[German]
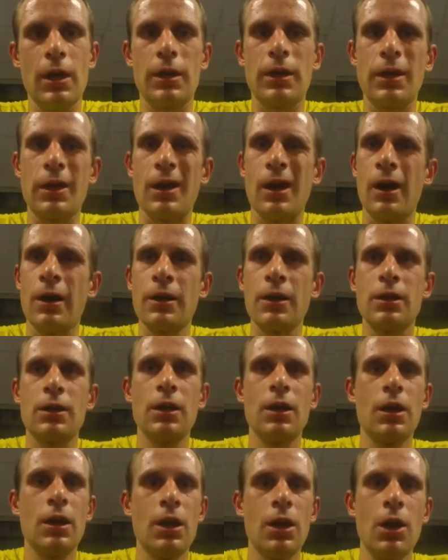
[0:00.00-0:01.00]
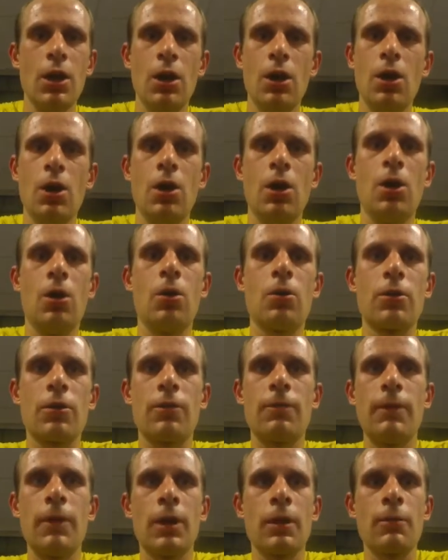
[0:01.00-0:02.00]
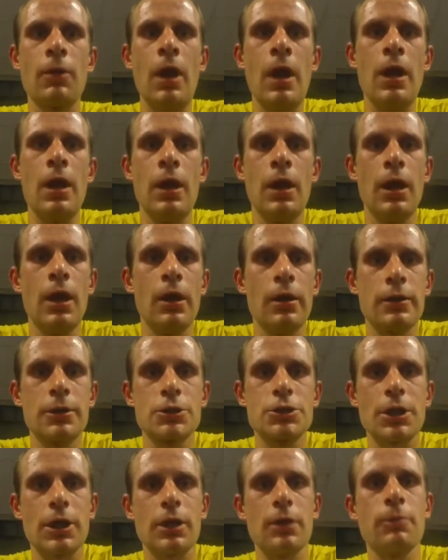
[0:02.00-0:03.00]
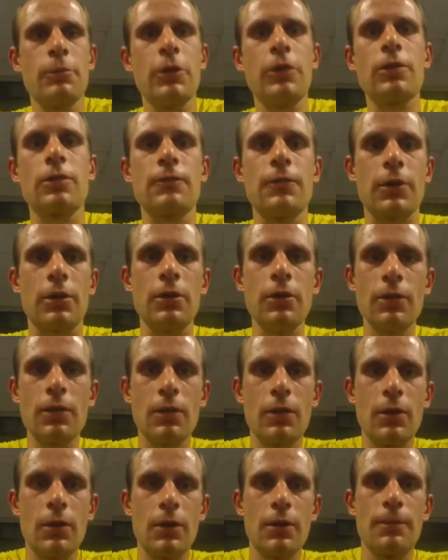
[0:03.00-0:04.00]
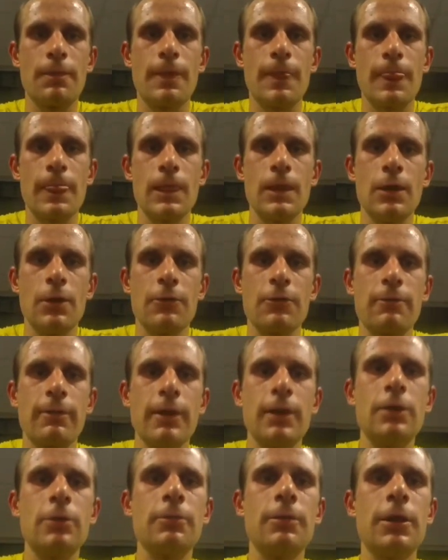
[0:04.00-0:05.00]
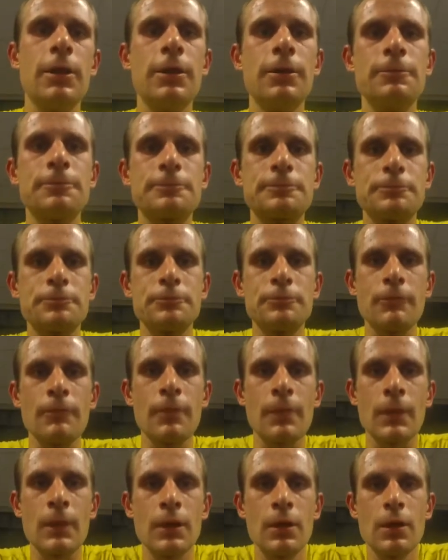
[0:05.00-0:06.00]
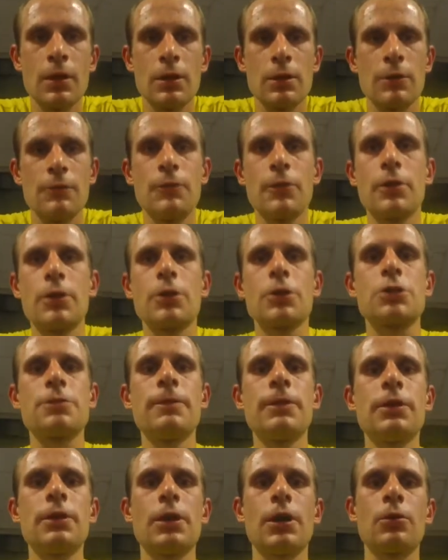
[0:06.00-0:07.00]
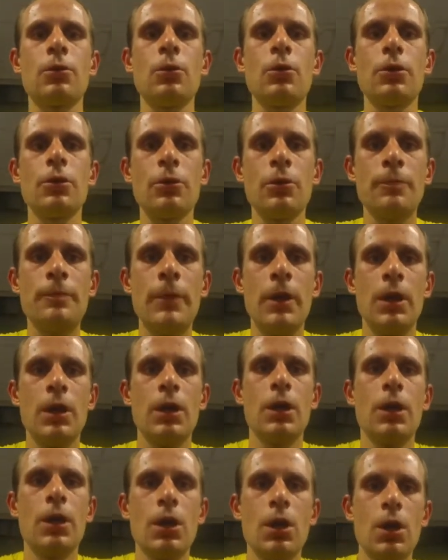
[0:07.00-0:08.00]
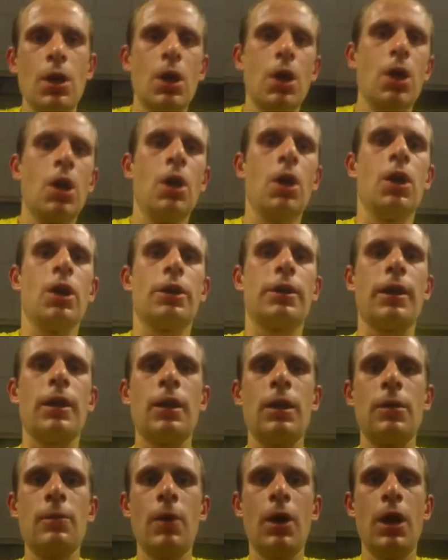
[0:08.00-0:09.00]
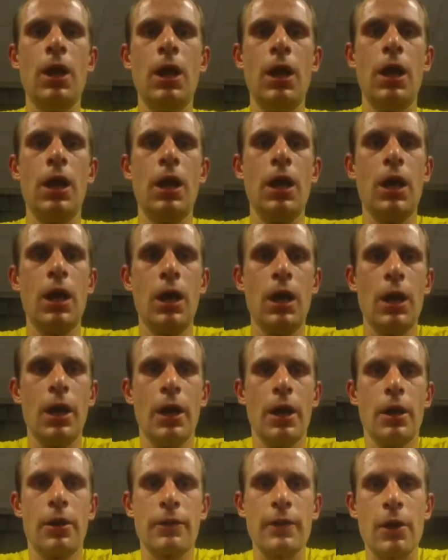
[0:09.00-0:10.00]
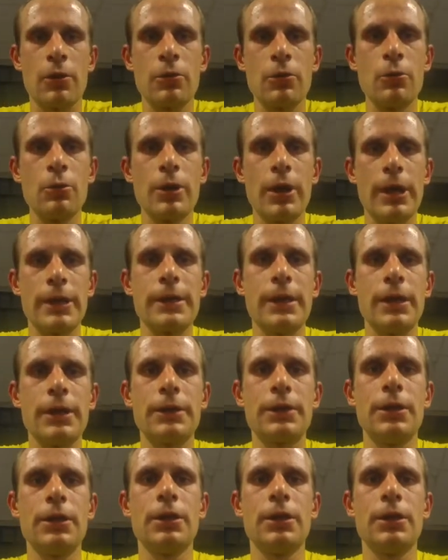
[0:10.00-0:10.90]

ging gar nicht. Und deswegen die Strecke ein bisschen verkürzt auf drei Kilometer, dafür die Geschwindigkeit hochgenommen. Denke ich mal, ist auch eine gute Einheit.